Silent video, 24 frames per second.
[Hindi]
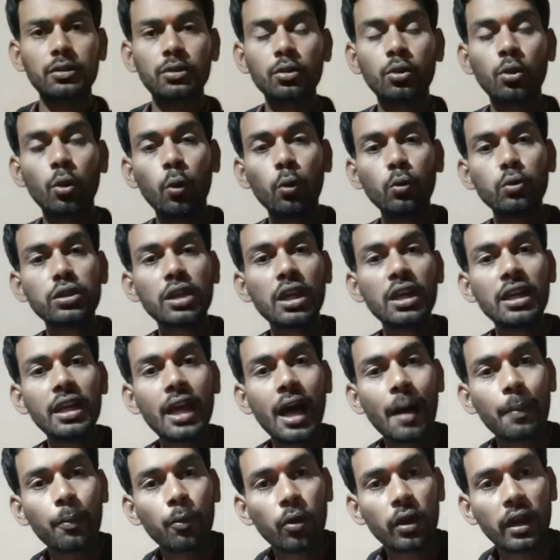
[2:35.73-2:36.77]
तो उसके लिए
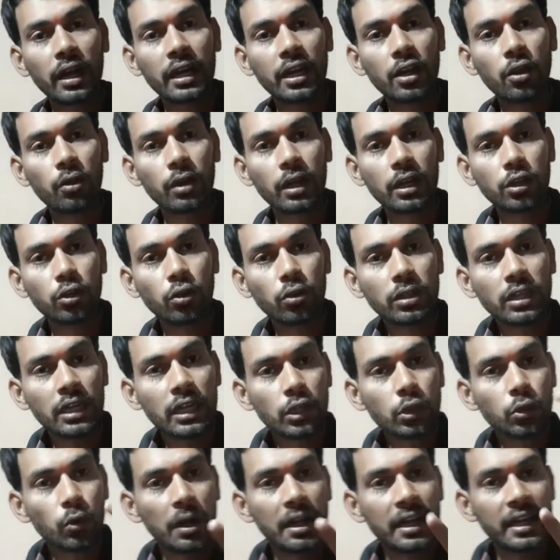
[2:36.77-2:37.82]
आपको करने होंगे टोटल
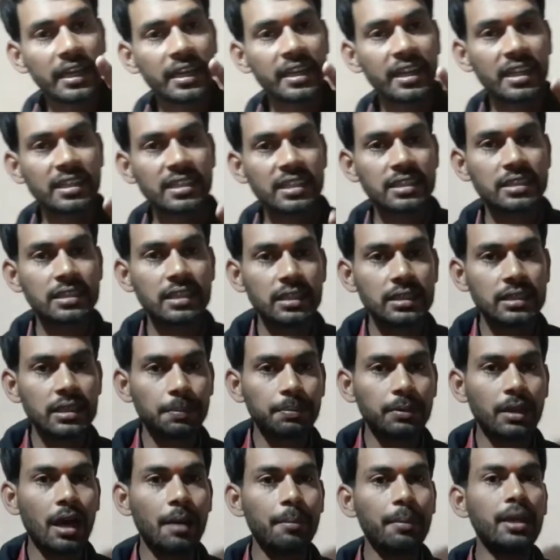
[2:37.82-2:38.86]
ट्वेंटी ट्रांजेक्शन
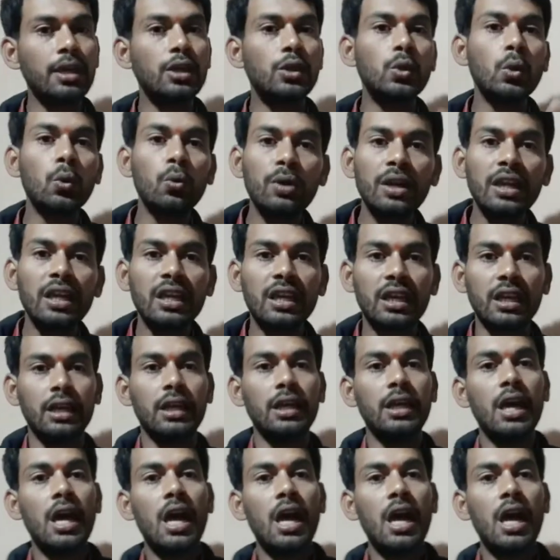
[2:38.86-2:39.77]
सप्ताह में यूनिक